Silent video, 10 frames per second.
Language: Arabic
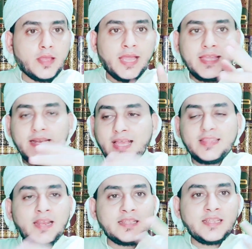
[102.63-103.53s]
اين
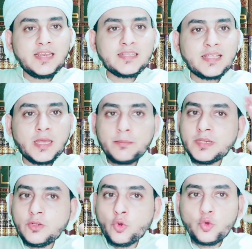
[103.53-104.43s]
هذه الادله تذهب
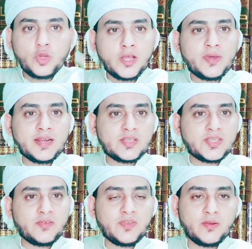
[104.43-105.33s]
من عقول خوارج
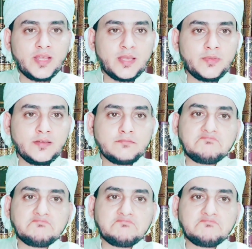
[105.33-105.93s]
السلفيه الوهابيه